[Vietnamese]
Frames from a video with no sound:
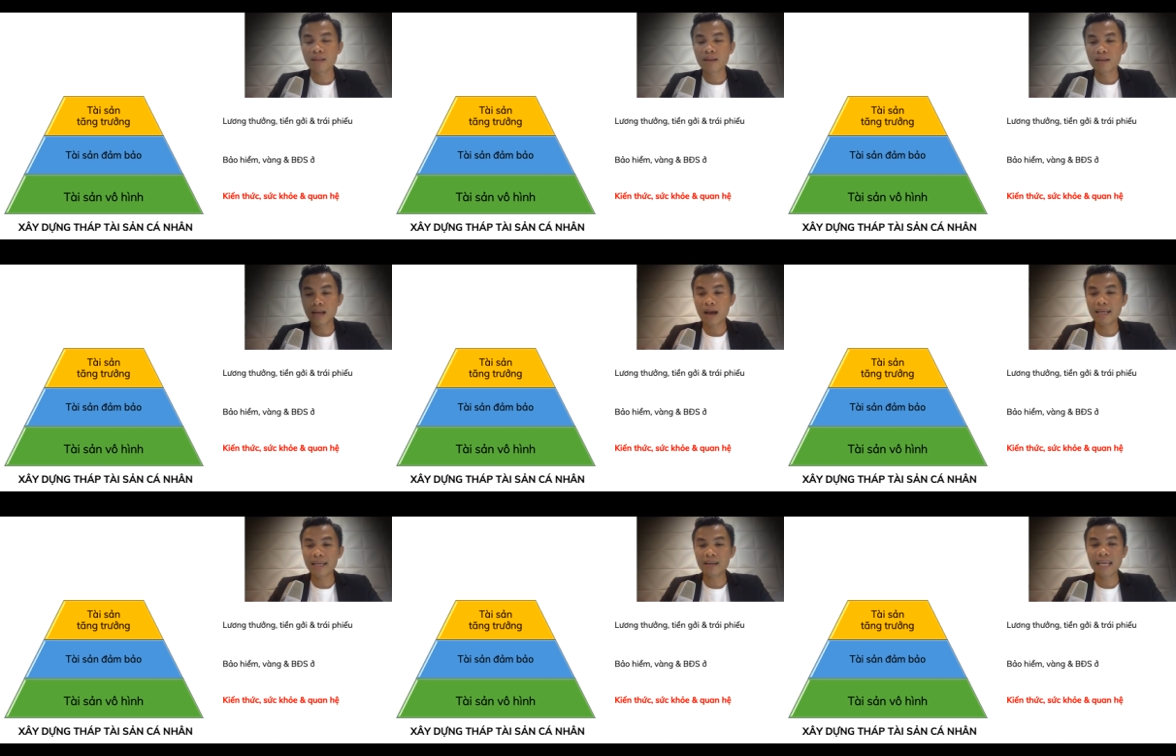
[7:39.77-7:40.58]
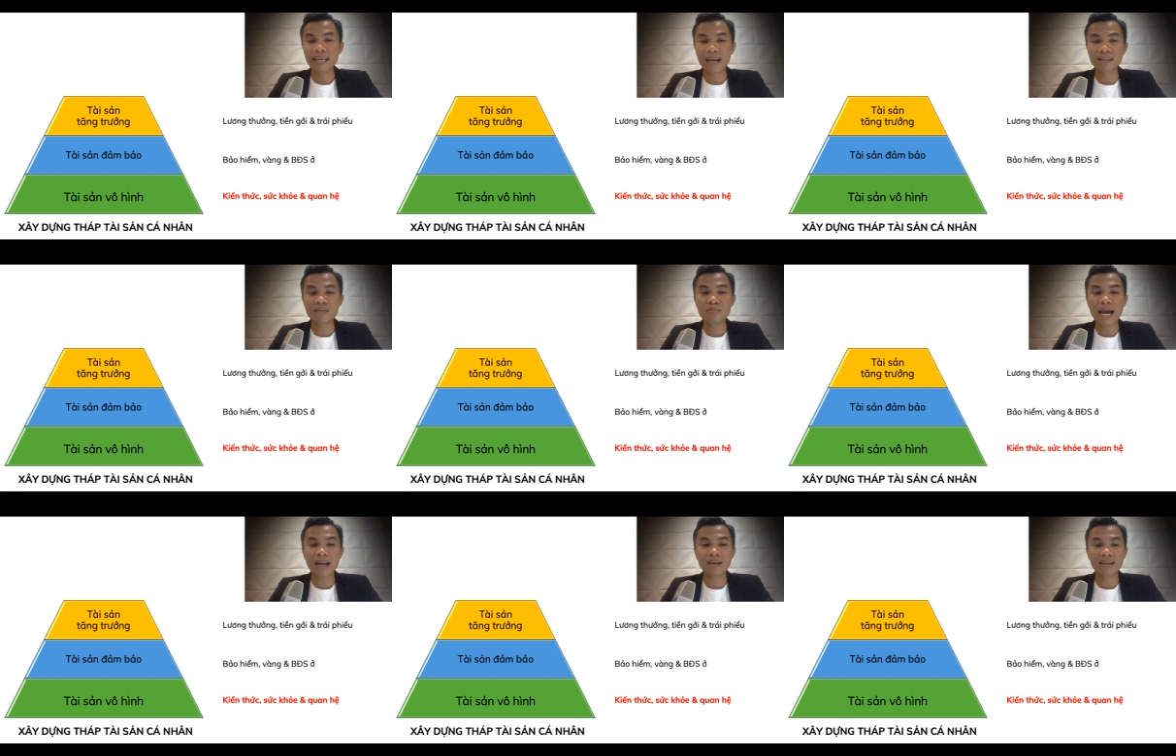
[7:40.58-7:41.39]
đó thì cái dạng thứ
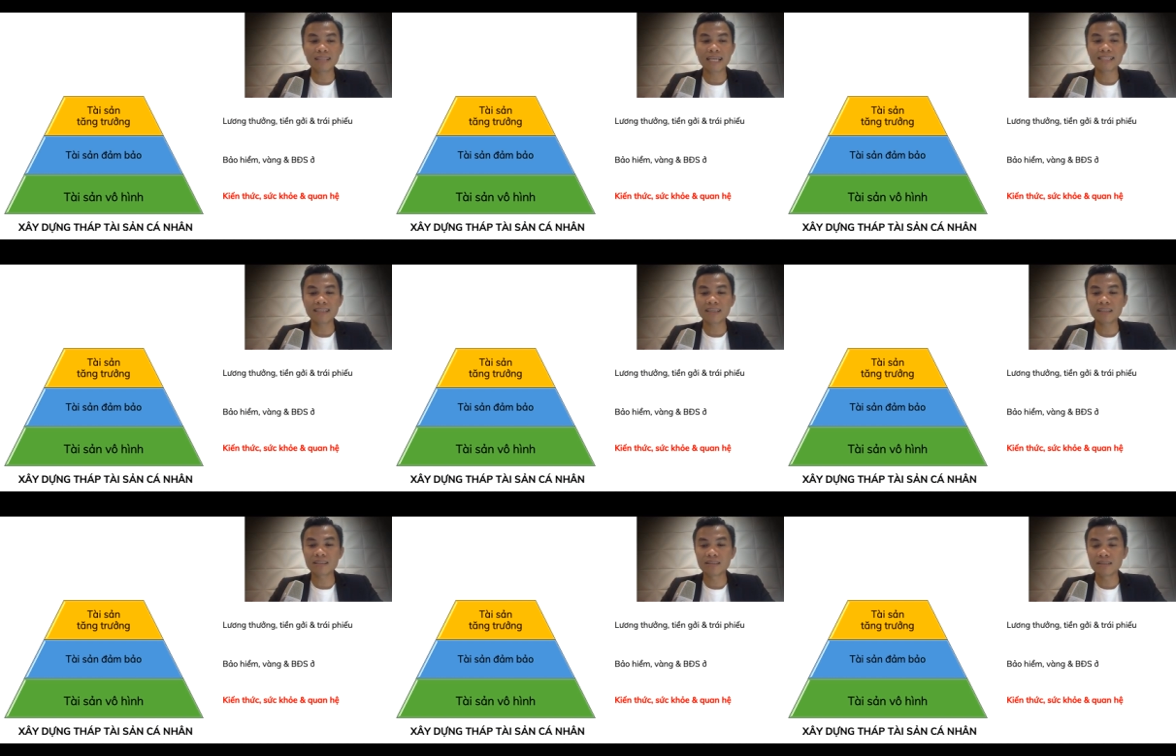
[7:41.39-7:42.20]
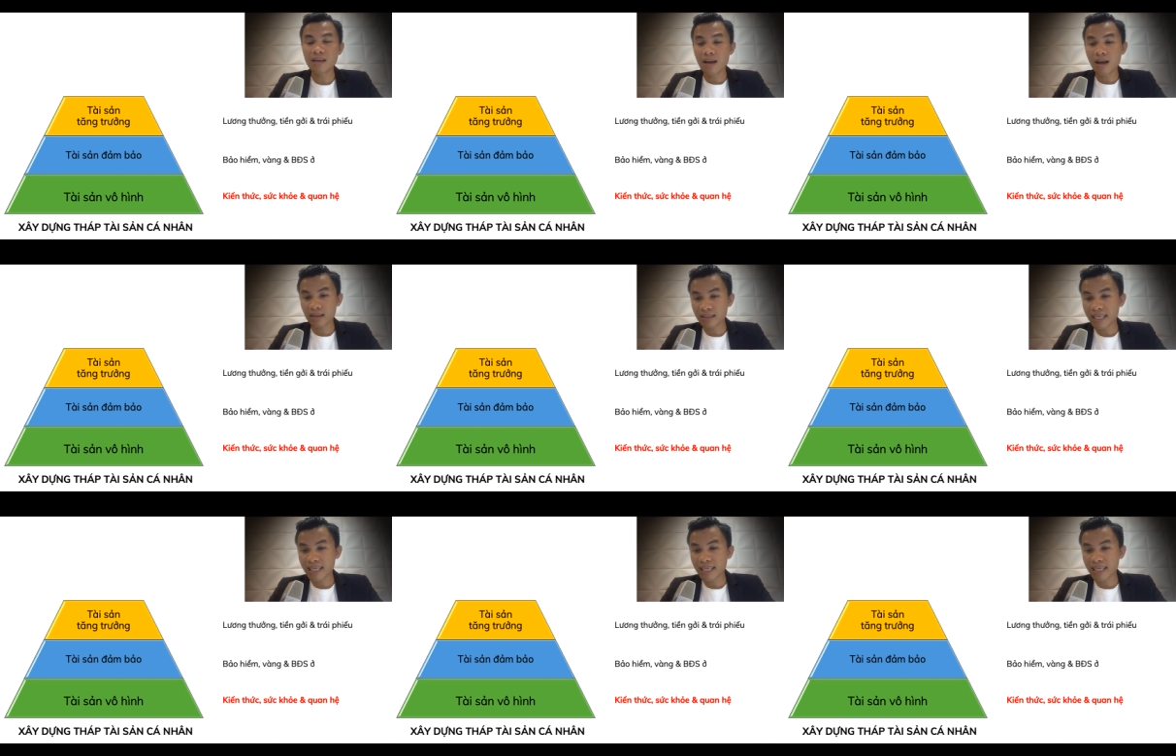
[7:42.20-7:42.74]
ba đó dạng tài sản tăng trưởng à,